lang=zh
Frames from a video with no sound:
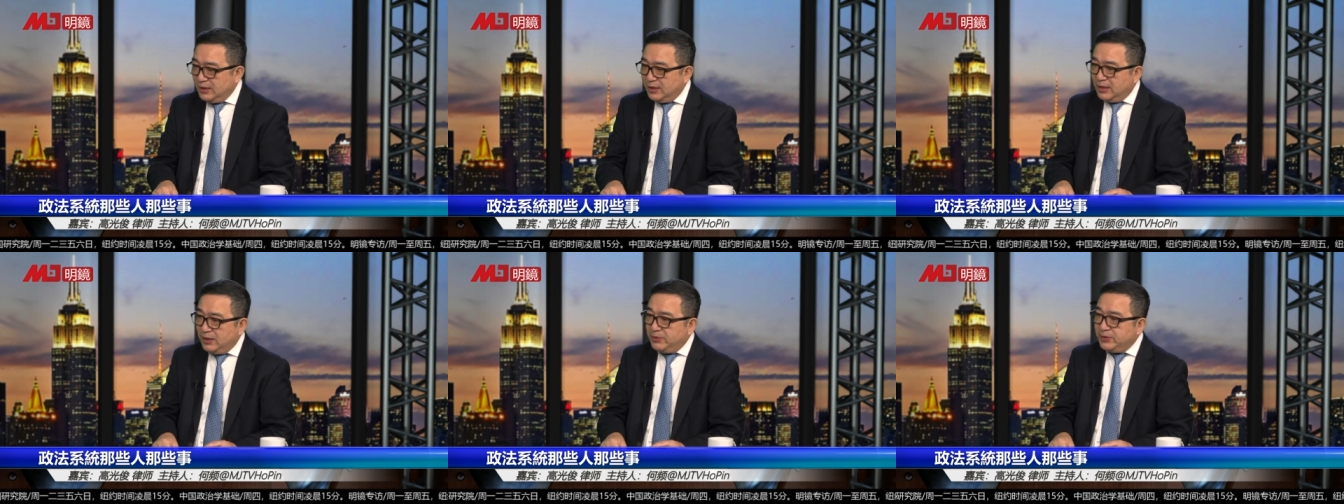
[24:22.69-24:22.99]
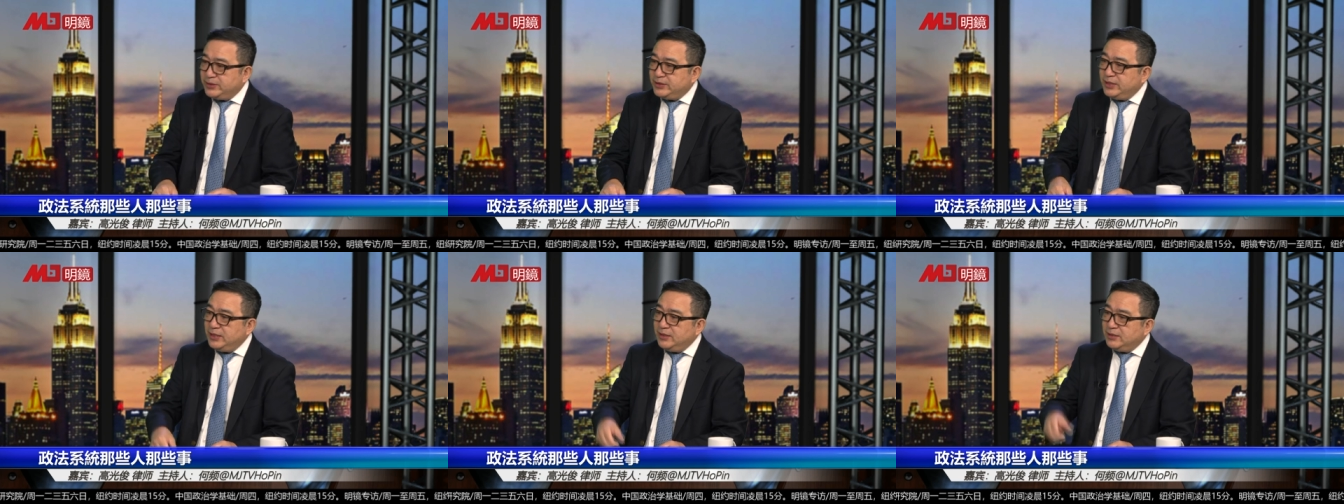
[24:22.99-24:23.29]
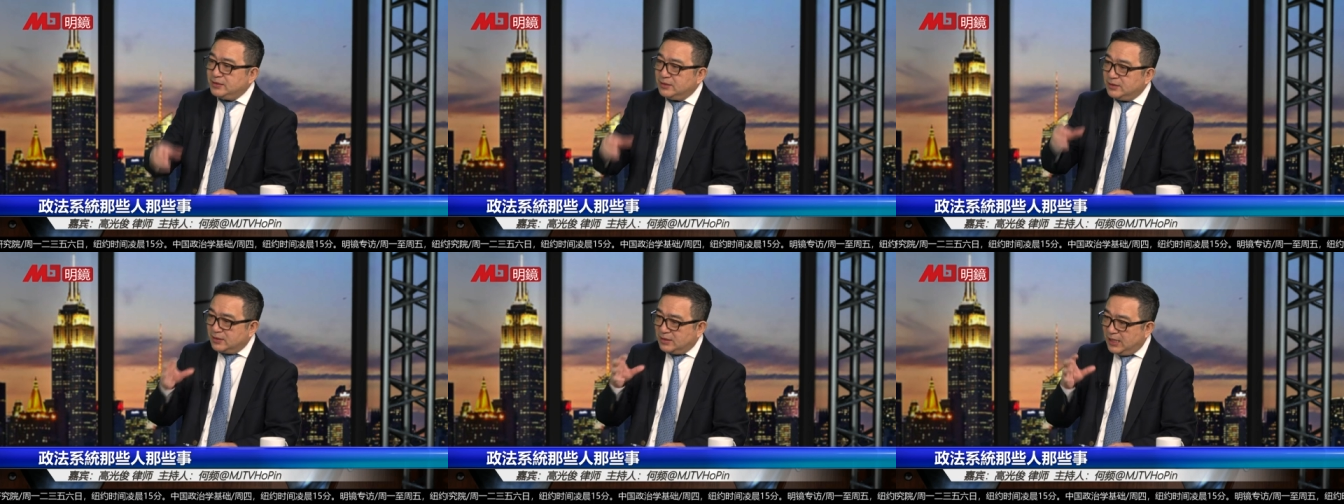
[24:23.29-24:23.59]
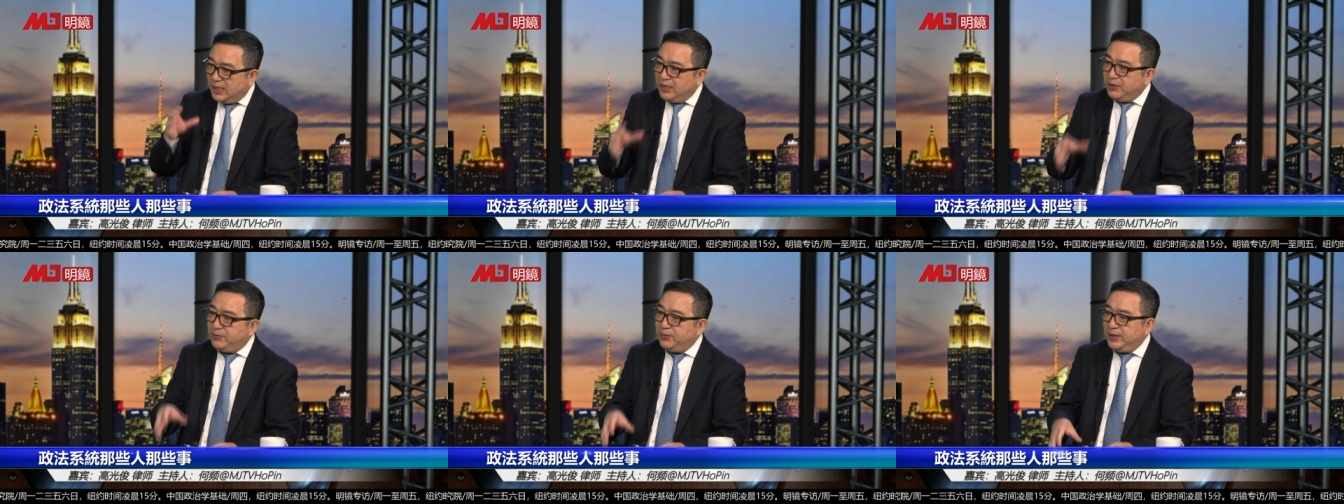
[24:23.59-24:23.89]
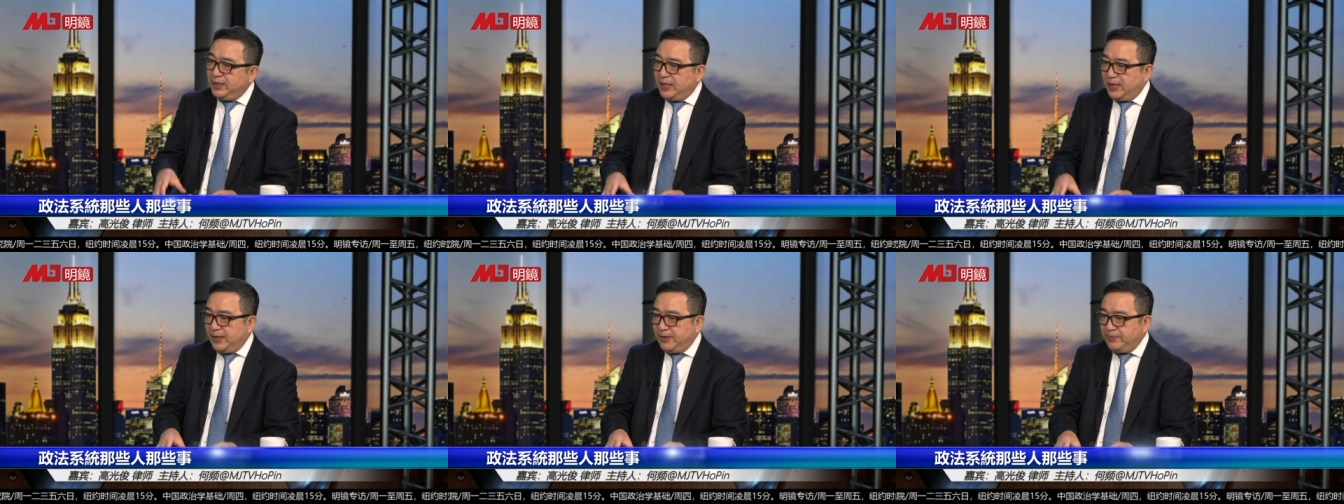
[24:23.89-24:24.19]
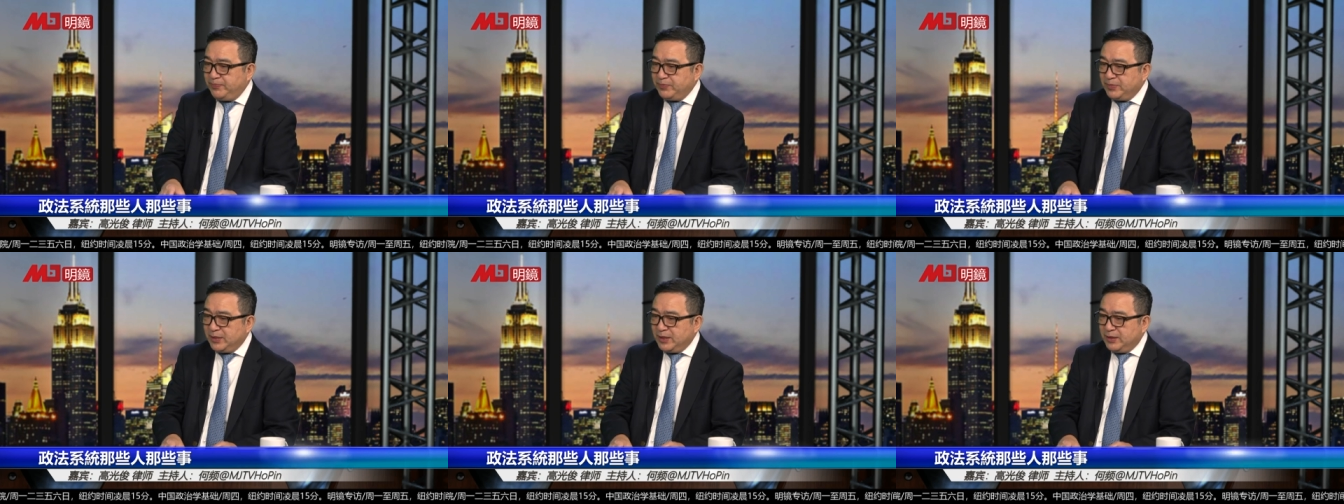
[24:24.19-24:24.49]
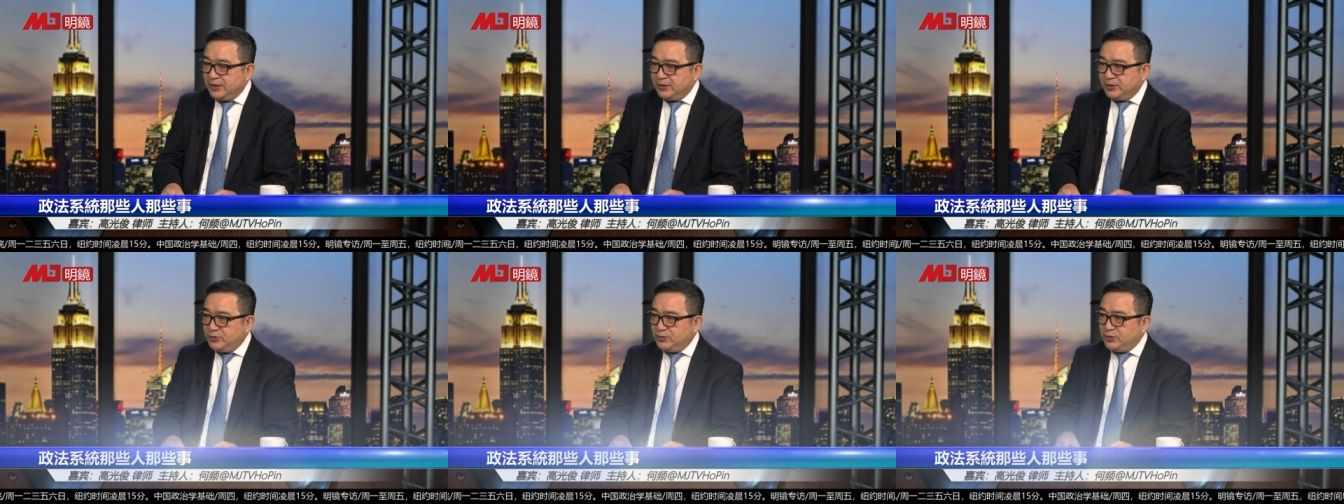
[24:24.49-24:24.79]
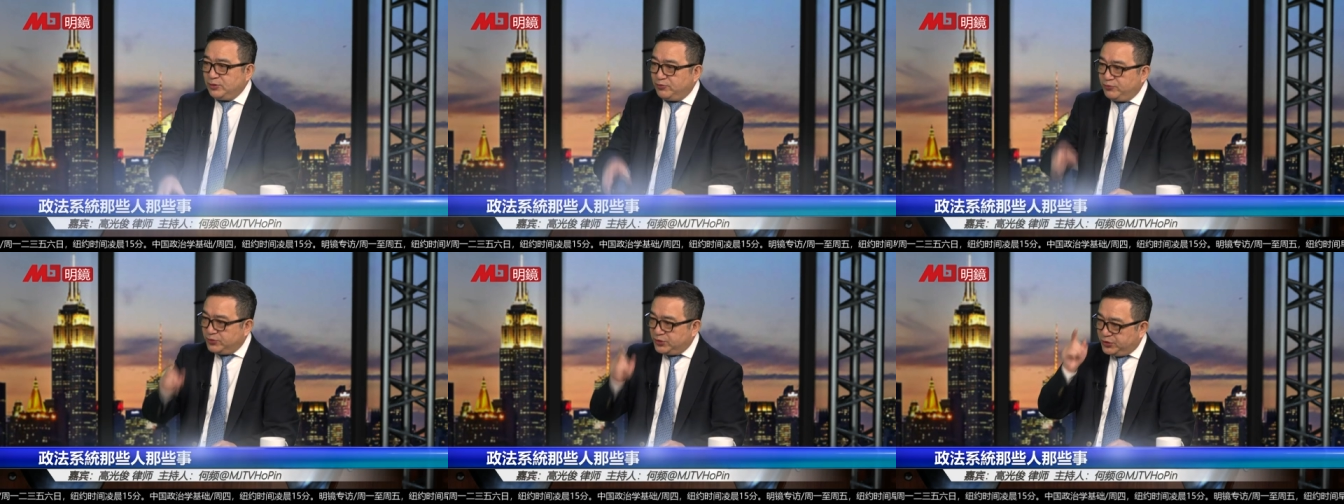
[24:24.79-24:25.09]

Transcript: 那么这一次开会呢，就是